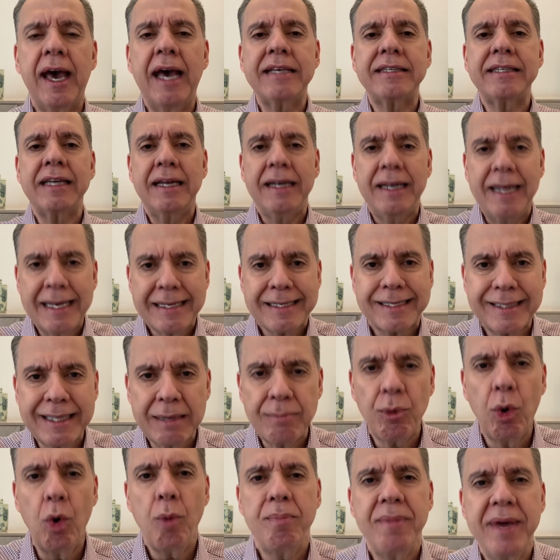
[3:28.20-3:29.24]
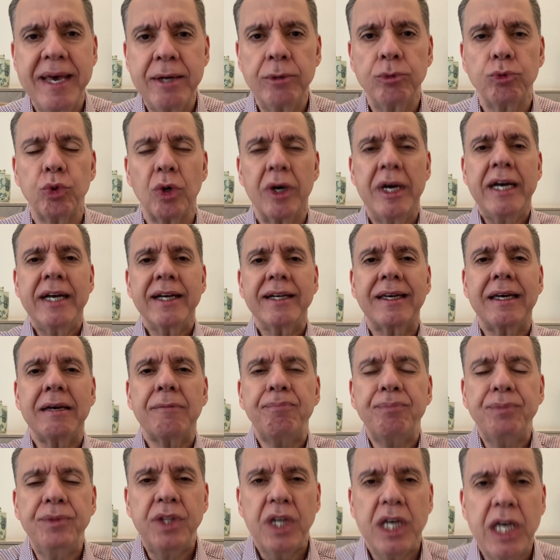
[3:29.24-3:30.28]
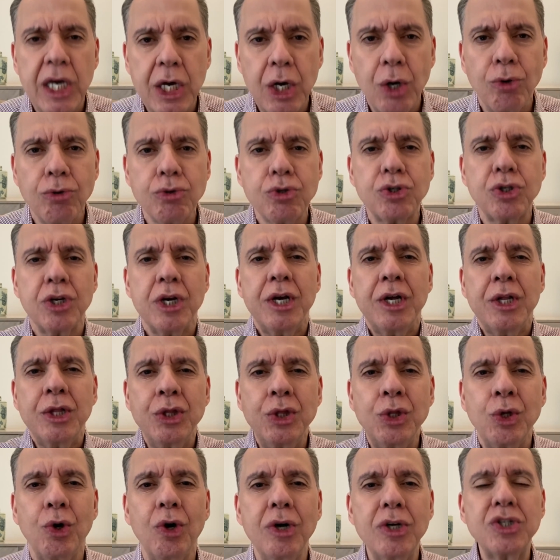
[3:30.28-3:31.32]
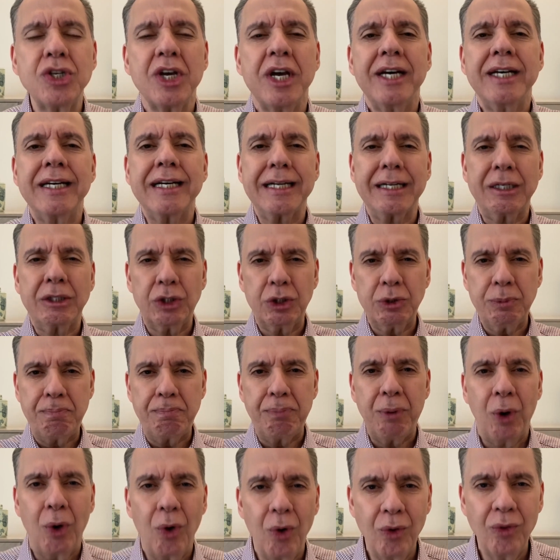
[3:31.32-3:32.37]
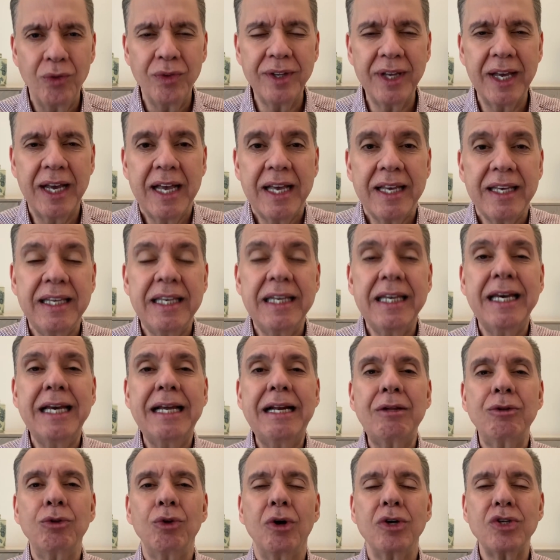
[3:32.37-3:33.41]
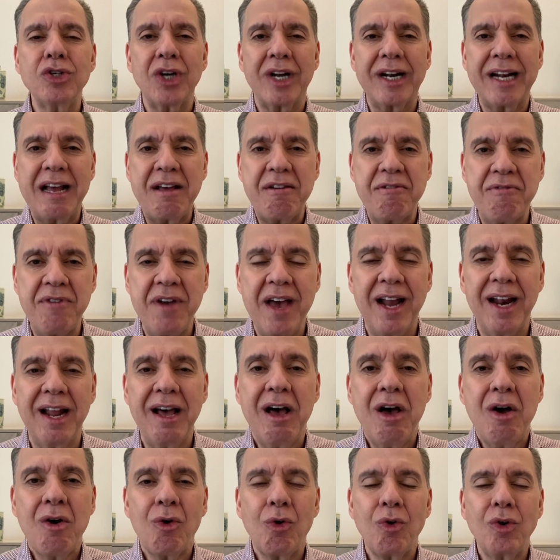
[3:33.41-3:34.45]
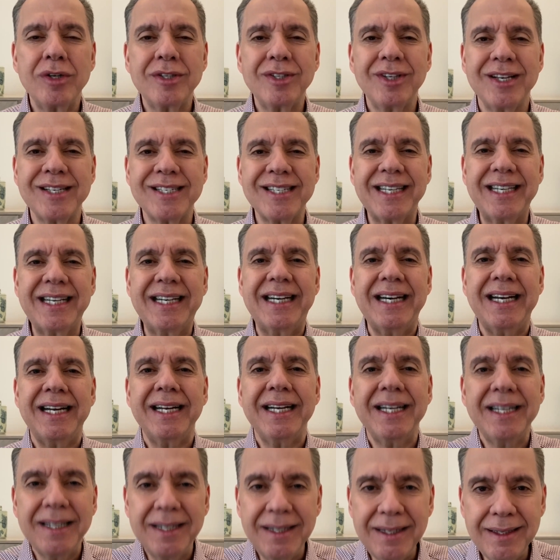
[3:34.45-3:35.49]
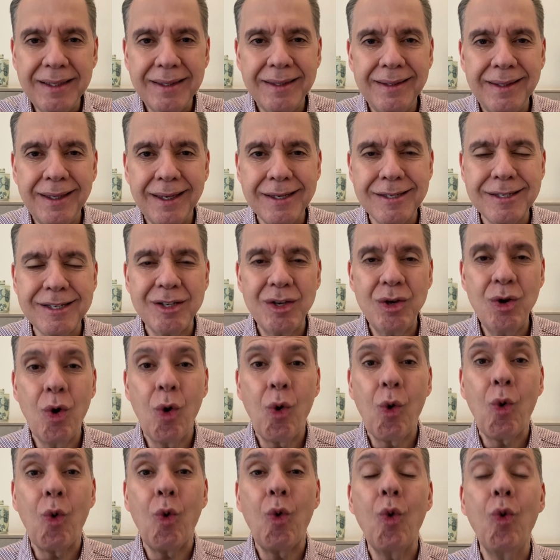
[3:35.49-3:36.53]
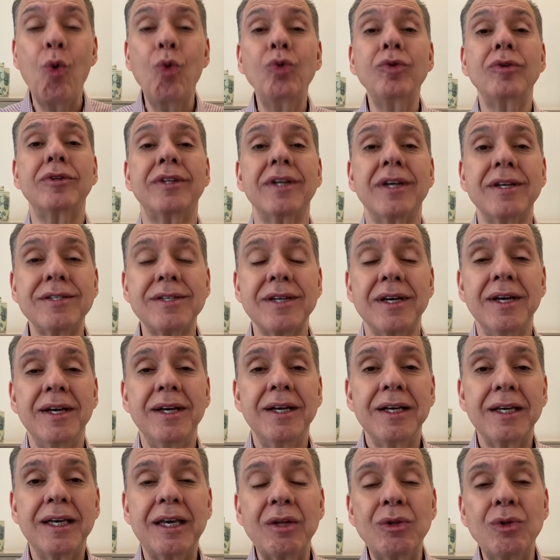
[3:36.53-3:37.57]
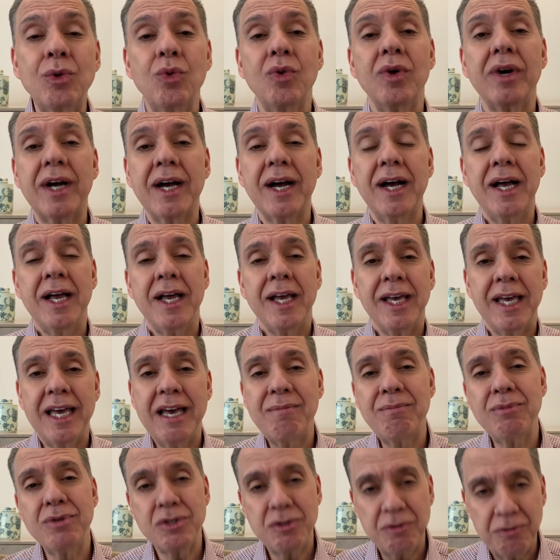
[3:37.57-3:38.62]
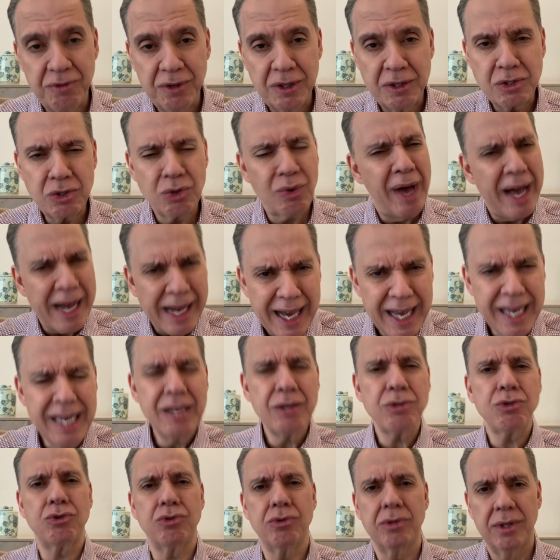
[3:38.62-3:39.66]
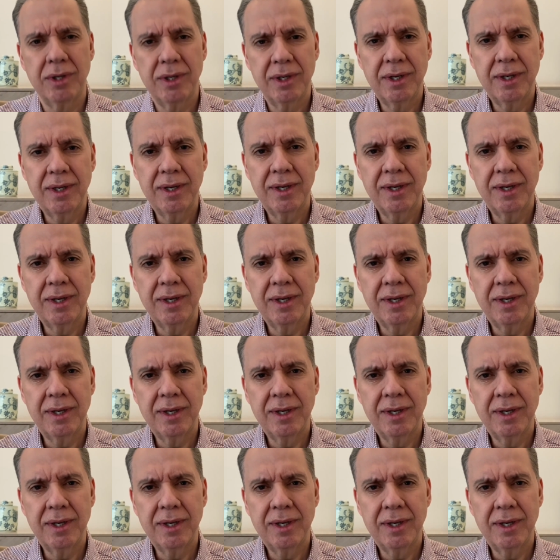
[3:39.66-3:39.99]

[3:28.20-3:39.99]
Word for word: é neste momento que Deus nos responde e Ele nos revela coisas grandes e ocultas que nunca hemos visto. Haga isso,